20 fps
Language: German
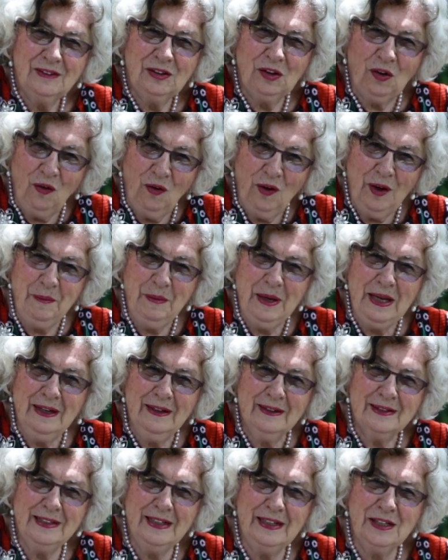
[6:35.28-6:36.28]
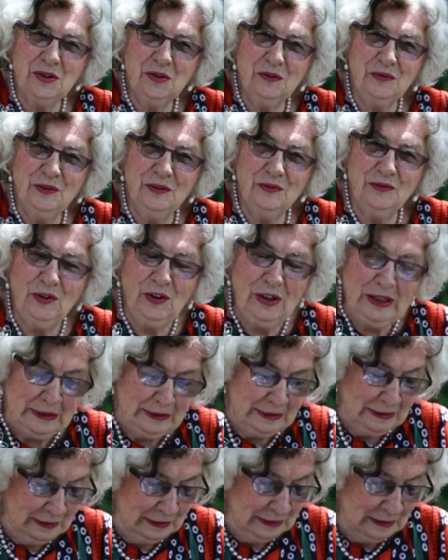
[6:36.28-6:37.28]
Träume sich zu
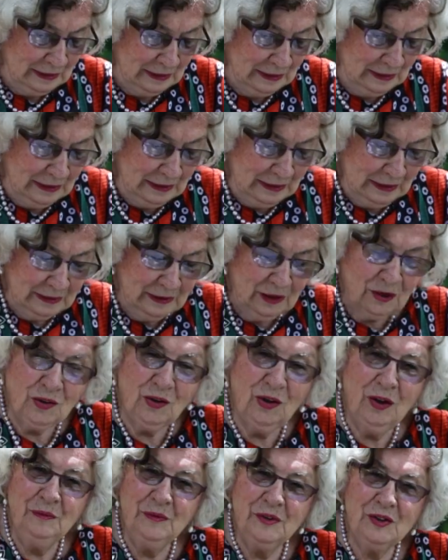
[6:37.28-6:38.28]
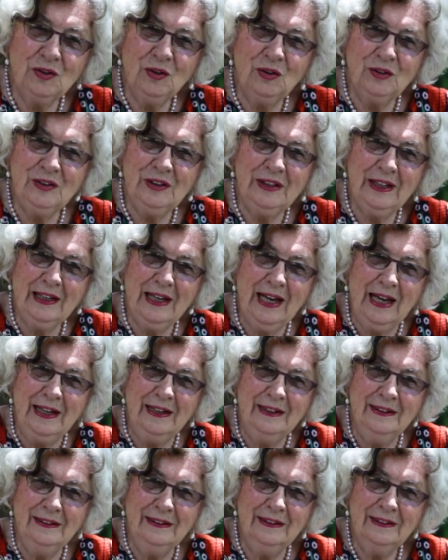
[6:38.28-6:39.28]
vollfüllen, da kommt Gott
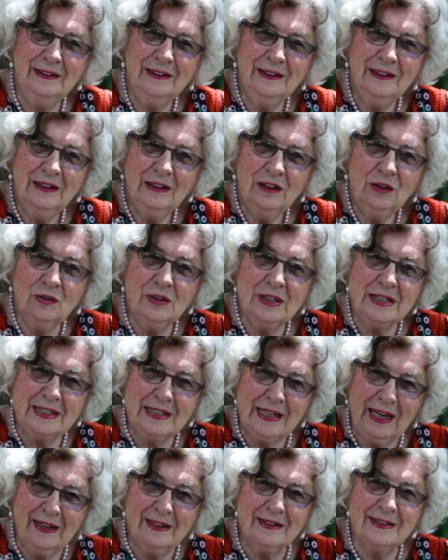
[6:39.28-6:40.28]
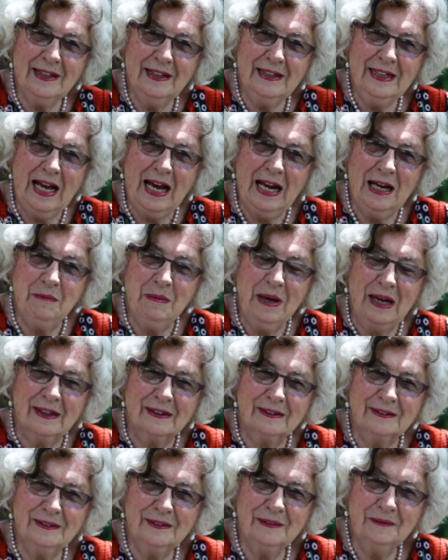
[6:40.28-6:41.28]
herein und zeigt seine
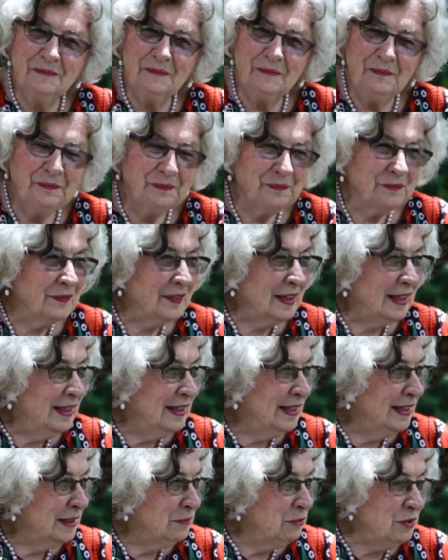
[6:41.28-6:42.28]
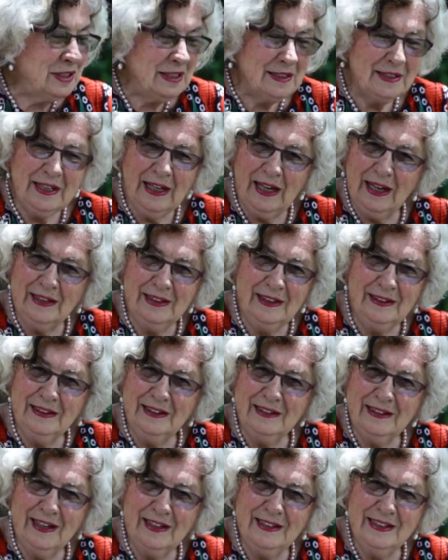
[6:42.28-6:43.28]
Allmacht. Ich muss jetzt gerade
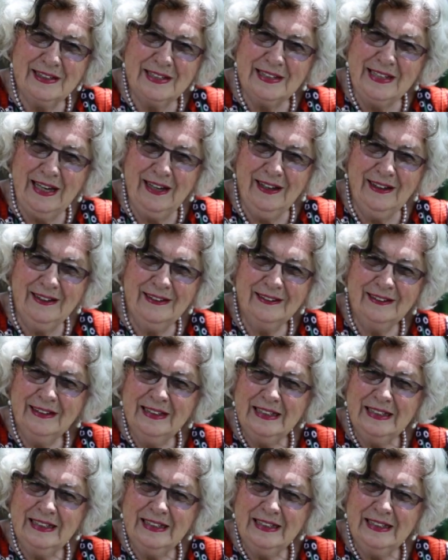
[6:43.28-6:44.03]
eine, eine sehr